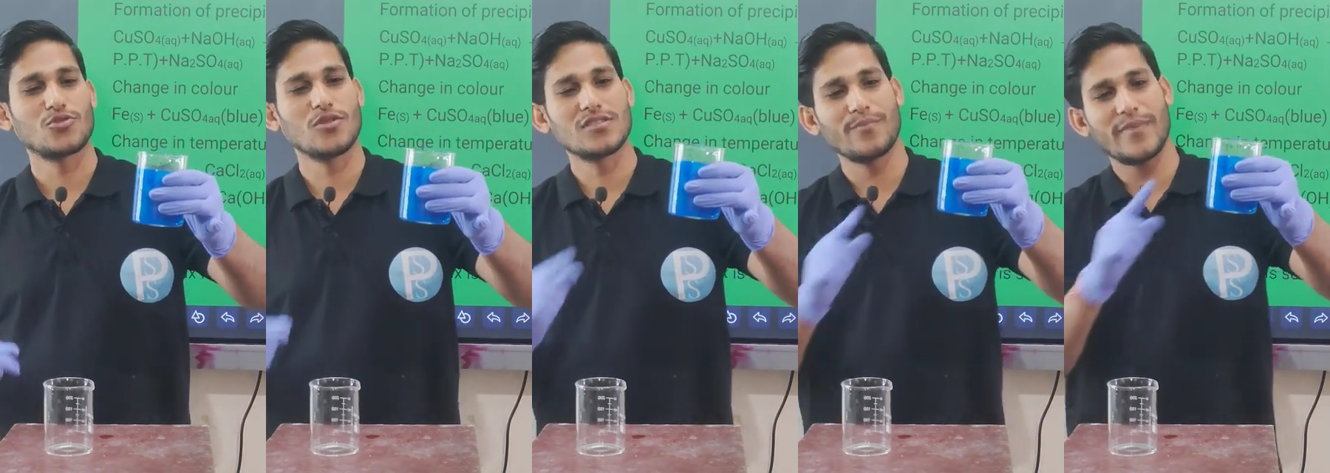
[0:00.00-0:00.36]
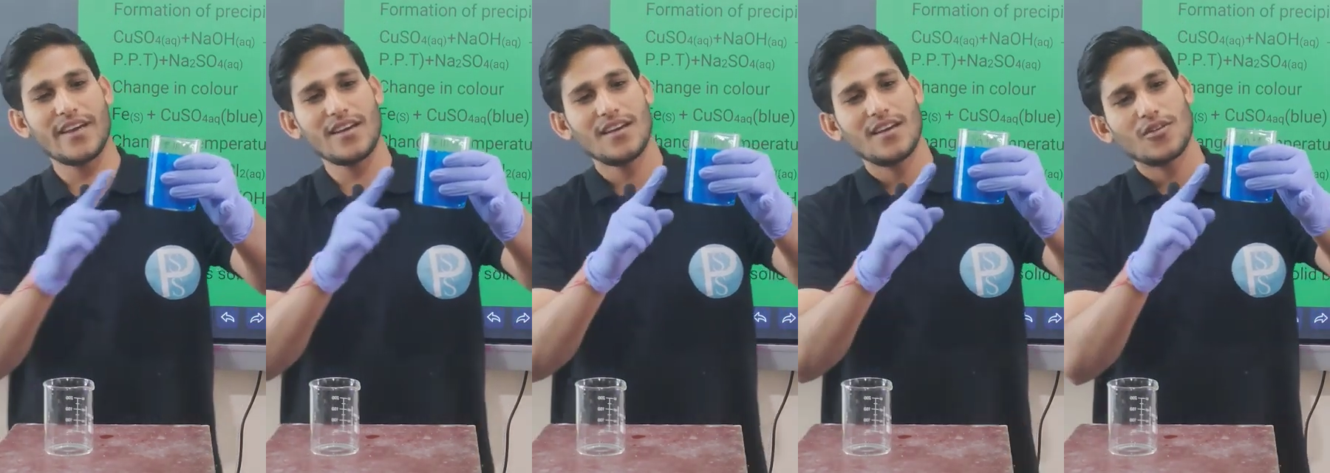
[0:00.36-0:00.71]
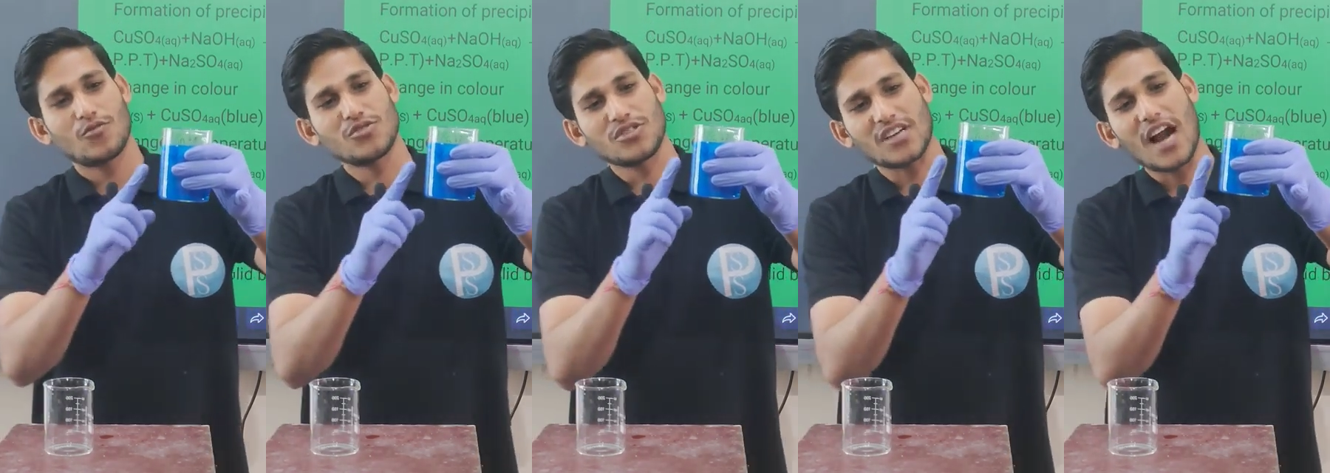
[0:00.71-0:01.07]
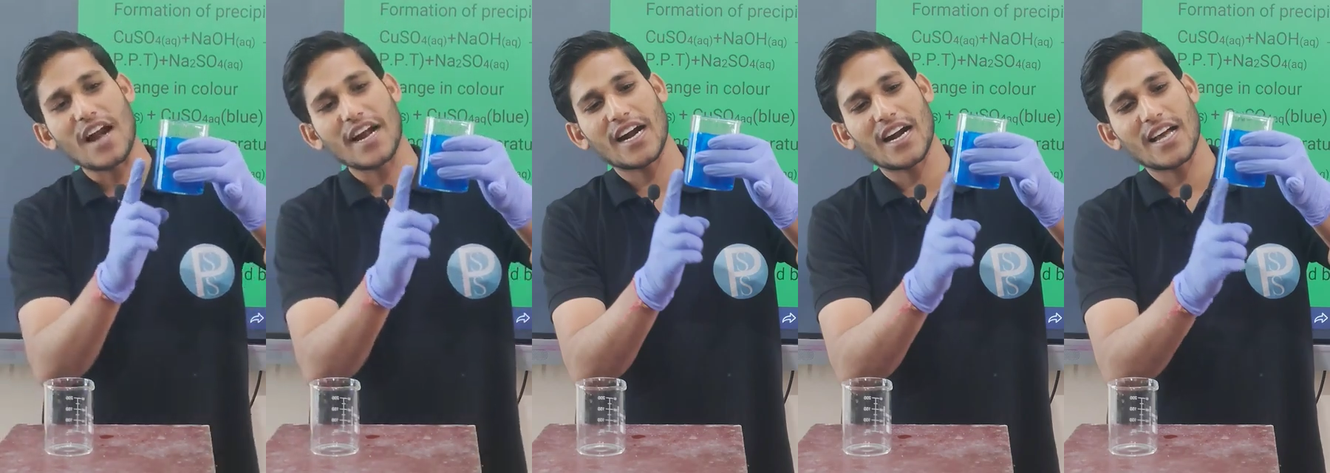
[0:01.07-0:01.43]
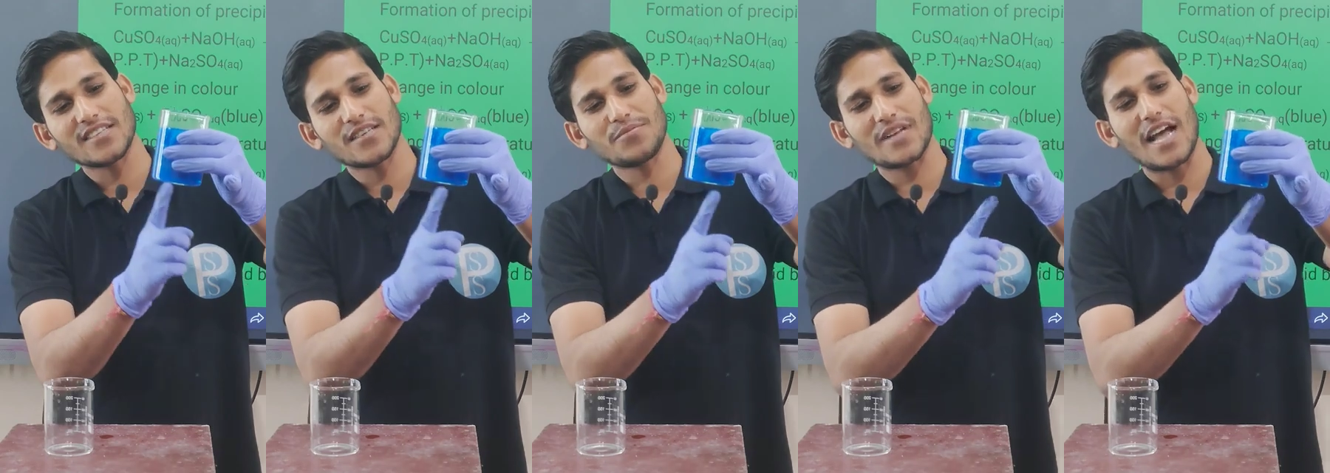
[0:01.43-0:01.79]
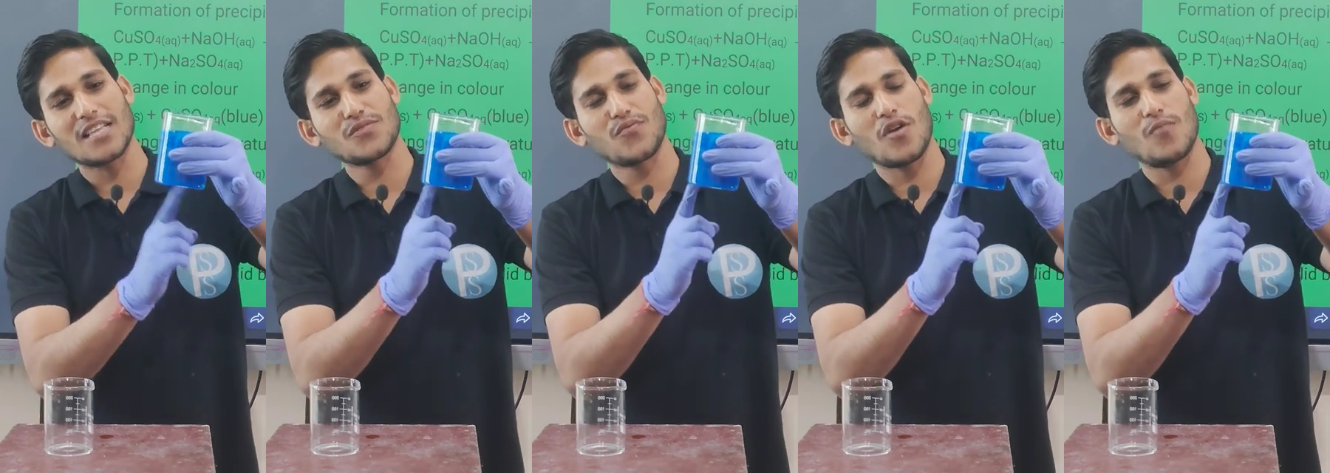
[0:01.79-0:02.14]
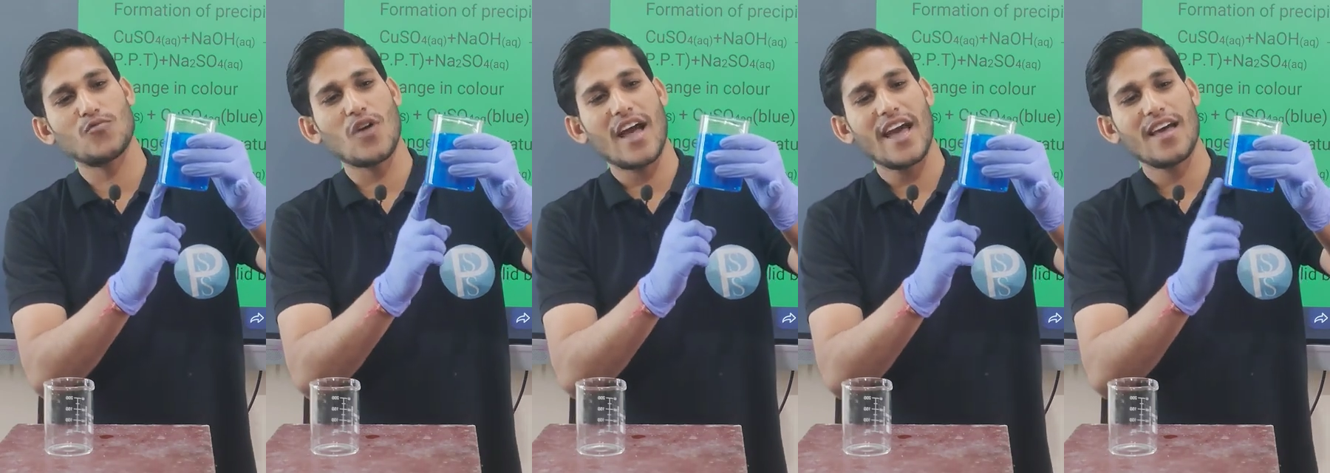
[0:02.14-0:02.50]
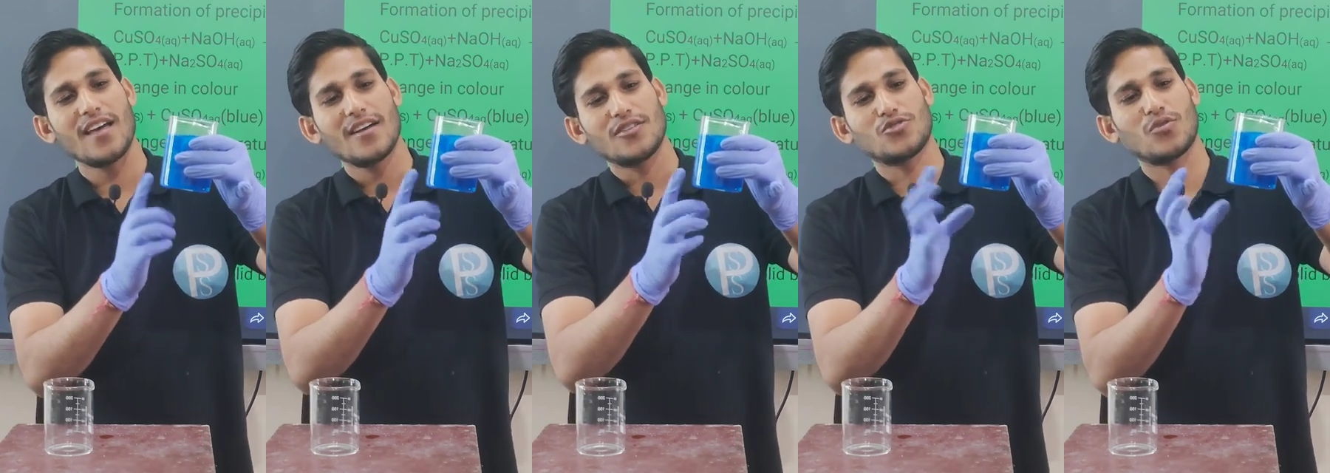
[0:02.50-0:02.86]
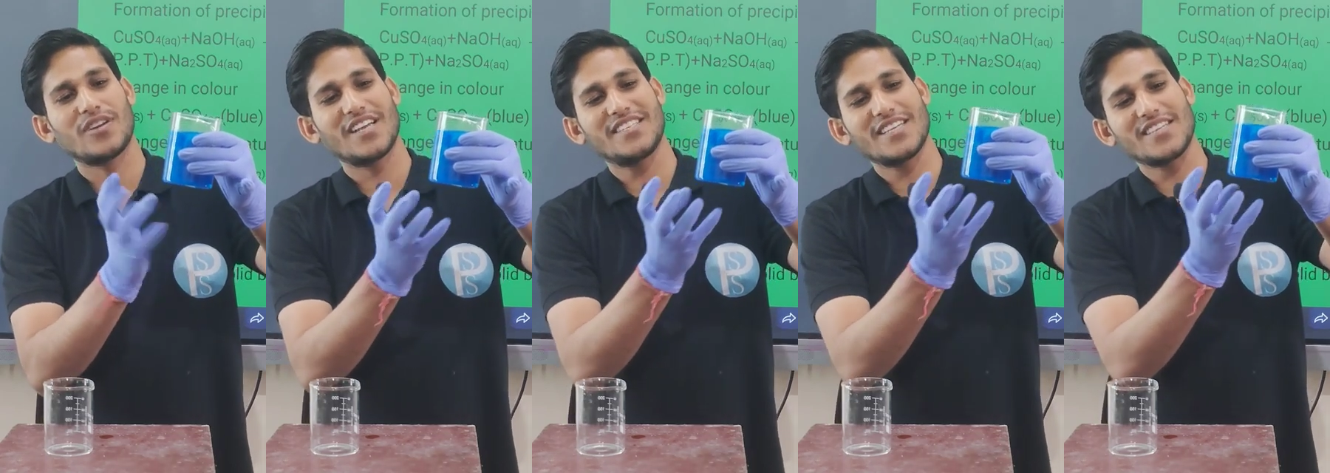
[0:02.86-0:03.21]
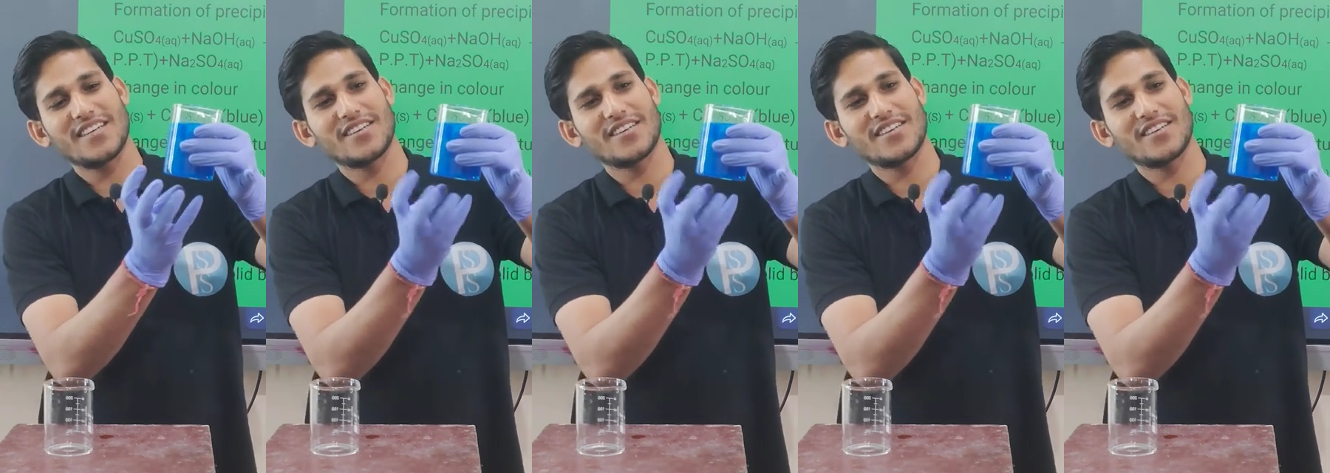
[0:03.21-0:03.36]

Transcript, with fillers: तो इसमें कुछ गाढ़ा गाढ़ा सब्सटेंस फॉर्म हुआ है जो नीचे